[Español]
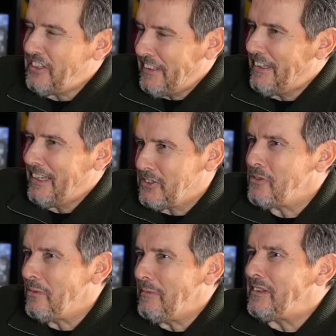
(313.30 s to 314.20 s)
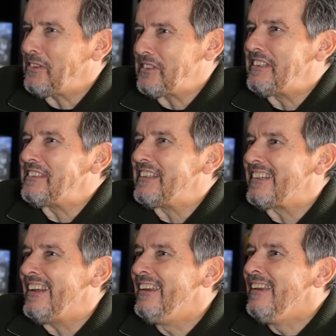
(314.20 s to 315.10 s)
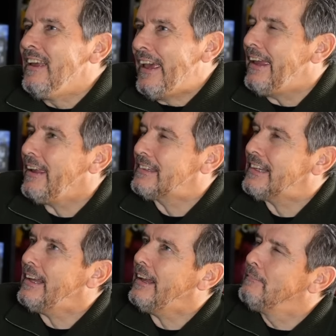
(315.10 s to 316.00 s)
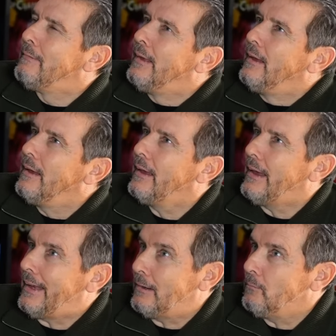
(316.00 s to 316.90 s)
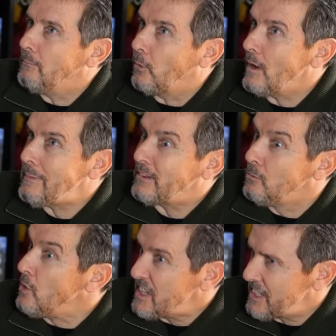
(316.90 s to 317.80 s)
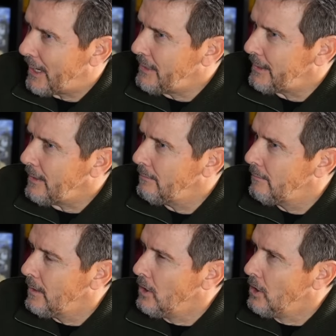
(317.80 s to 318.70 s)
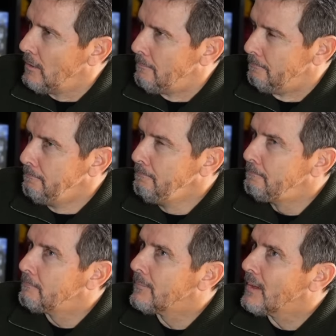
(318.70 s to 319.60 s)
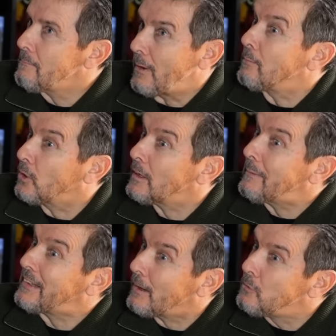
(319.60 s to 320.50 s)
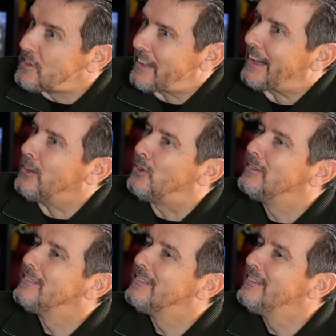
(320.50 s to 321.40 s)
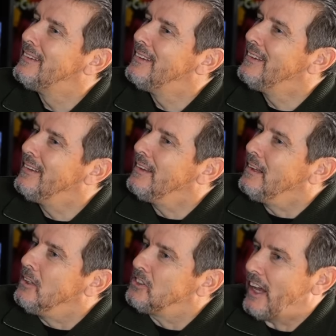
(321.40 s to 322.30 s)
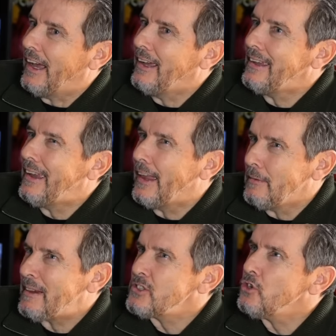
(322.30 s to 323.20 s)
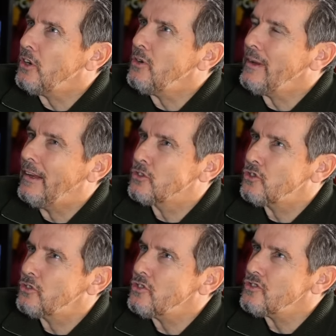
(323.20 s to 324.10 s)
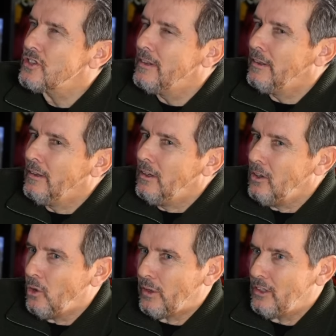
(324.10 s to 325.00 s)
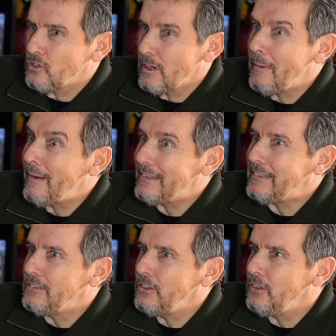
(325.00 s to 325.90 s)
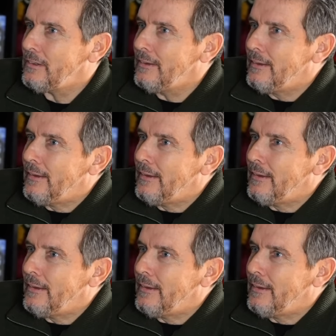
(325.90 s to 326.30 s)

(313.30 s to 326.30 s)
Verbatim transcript: tenías un momento, sí, sí, sí. Eh, es que era, por una parte, muy exigente, pero por otra parte era muy cercano. O sea, además yo creo que a nosotros lo que nos llamaba la atención